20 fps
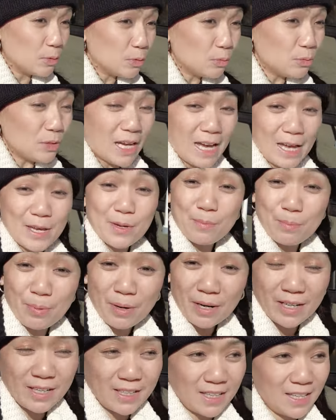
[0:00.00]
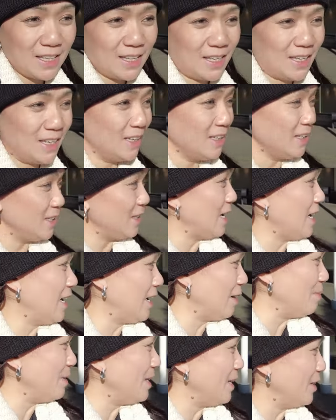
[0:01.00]
Puno na nga yung parking eh. Kanina
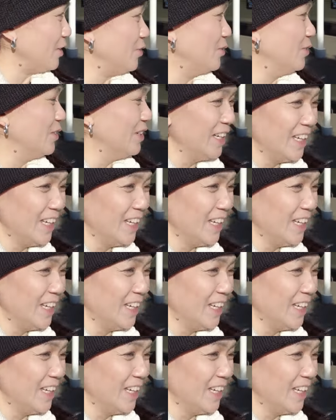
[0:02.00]
kami lang yun.